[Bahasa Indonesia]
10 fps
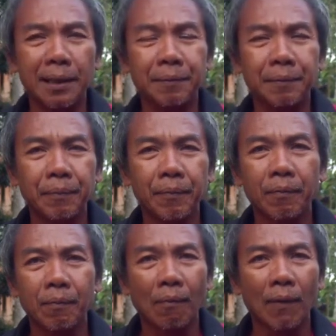ya
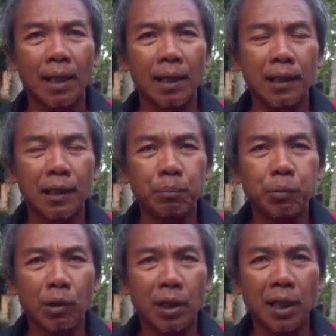ini
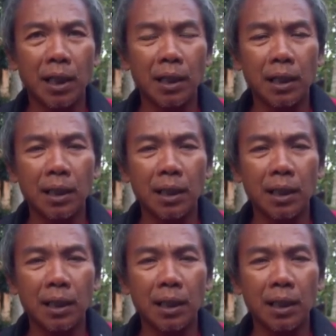bukan